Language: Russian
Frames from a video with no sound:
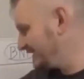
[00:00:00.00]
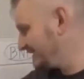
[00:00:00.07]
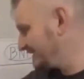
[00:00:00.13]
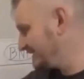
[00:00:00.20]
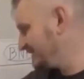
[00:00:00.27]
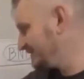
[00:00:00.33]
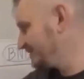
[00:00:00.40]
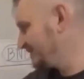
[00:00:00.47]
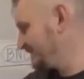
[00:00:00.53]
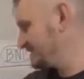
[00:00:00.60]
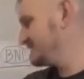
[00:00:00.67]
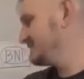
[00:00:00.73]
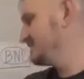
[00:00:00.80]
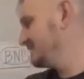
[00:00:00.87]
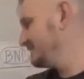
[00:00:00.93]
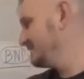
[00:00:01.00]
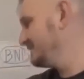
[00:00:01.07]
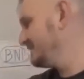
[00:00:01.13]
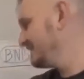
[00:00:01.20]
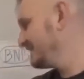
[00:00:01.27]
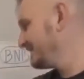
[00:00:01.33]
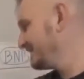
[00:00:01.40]
да, ну, если бы они
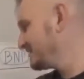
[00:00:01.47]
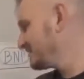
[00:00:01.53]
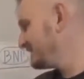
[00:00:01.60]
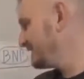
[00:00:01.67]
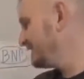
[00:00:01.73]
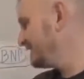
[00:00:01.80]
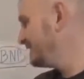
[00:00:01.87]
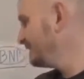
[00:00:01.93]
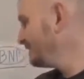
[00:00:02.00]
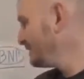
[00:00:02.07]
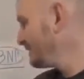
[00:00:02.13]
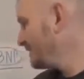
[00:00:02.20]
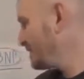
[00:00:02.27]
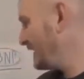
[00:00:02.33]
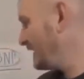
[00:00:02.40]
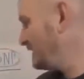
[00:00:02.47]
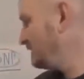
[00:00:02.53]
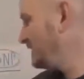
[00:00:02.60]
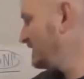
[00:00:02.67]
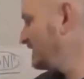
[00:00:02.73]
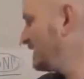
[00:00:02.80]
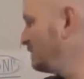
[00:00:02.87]
были, конечно, да,
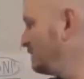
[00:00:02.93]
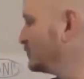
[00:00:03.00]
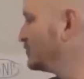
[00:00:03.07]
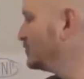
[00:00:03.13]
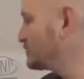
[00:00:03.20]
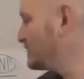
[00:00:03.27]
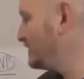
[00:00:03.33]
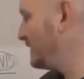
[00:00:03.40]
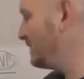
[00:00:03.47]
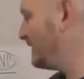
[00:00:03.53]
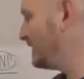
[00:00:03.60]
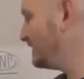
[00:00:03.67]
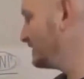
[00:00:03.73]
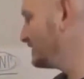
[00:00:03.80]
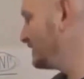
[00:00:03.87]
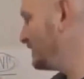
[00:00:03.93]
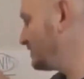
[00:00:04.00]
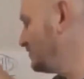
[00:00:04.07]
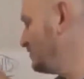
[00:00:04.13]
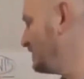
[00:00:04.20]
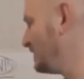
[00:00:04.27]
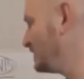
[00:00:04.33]
они бы кому-то уже попали на
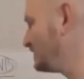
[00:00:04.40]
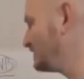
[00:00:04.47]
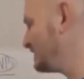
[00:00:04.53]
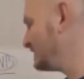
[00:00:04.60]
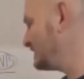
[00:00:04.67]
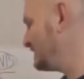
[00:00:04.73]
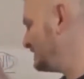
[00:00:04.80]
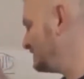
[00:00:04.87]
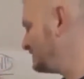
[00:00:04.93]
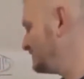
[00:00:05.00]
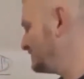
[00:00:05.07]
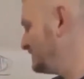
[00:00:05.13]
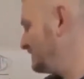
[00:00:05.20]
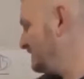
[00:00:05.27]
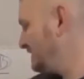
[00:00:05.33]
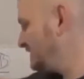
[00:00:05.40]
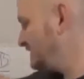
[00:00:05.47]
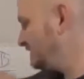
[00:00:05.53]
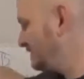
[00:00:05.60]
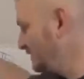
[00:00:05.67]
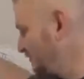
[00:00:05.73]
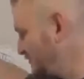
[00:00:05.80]
вторую, потом на третью, и
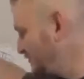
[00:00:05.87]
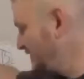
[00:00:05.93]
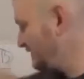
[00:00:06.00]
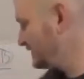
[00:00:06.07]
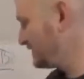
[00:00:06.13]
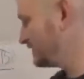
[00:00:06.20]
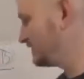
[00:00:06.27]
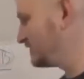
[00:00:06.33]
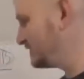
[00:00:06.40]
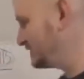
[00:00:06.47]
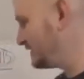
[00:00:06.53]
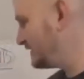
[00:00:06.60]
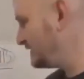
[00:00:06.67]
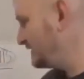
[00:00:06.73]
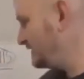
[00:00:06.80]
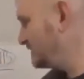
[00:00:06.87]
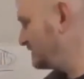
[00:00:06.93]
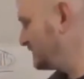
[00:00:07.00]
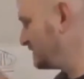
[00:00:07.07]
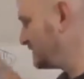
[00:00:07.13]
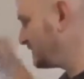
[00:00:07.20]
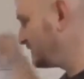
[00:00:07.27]
эти бы люди, которые находились
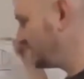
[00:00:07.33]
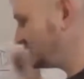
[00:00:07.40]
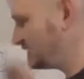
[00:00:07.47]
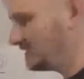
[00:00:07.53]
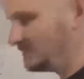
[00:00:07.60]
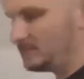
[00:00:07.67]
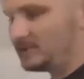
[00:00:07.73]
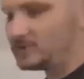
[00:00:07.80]
бы на второй, на третьей